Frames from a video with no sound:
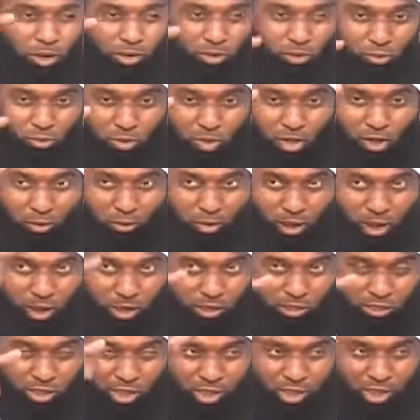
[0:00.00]
يقول يوم
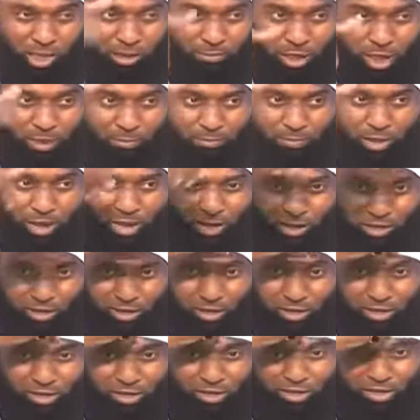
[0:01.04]
خرج الامام
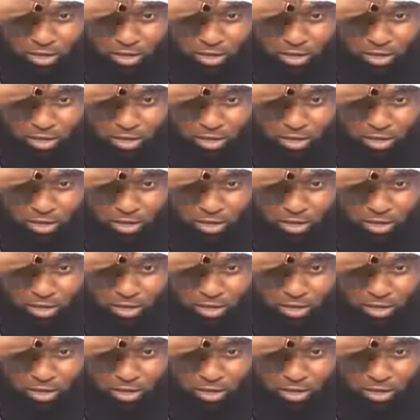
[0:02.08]
مالك